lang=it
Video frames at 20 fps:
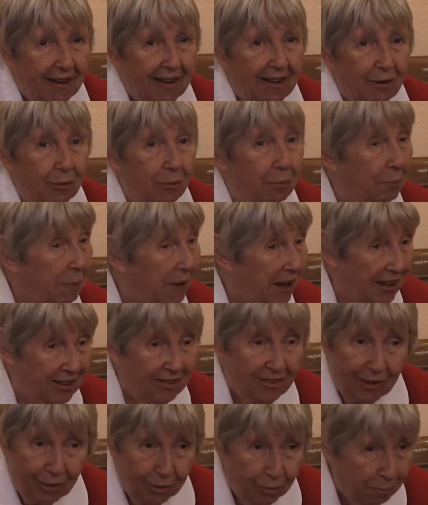è un
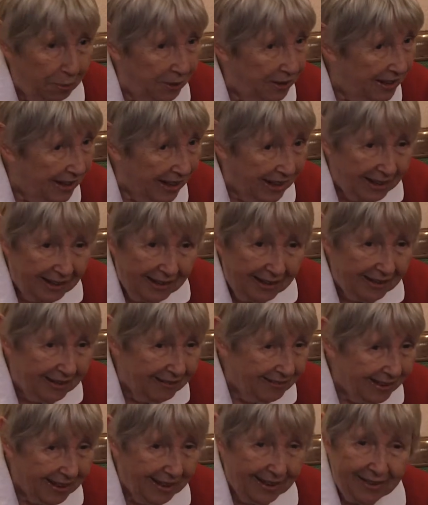paese
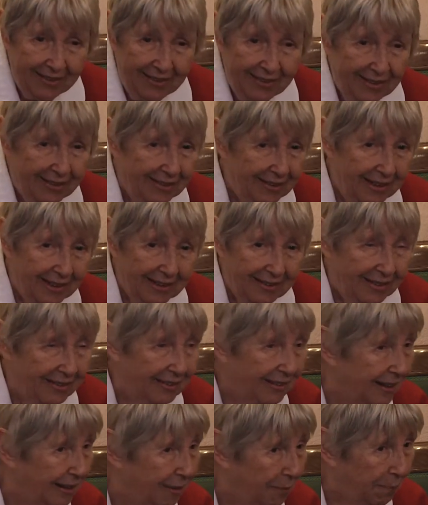ospitale, perché
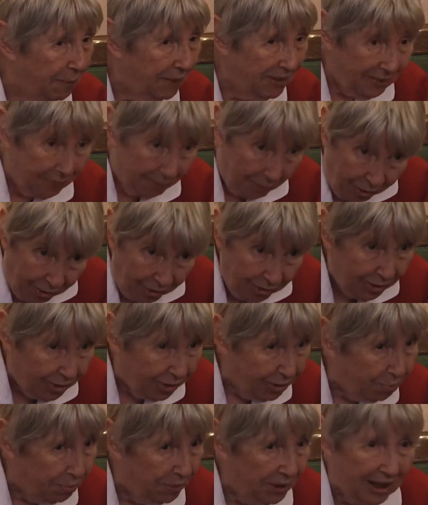l'Argentina è un paese molto
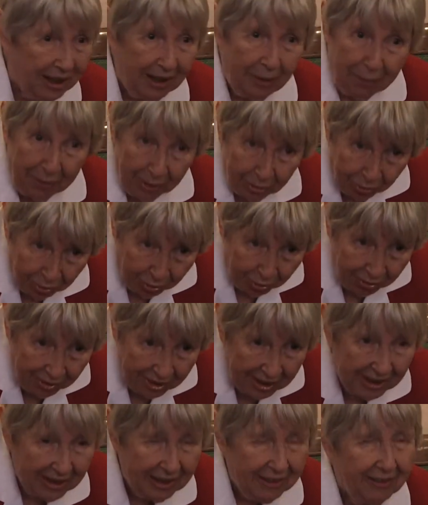ospitale per
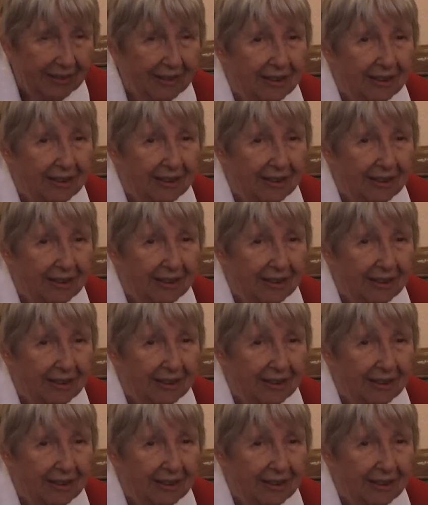tutti.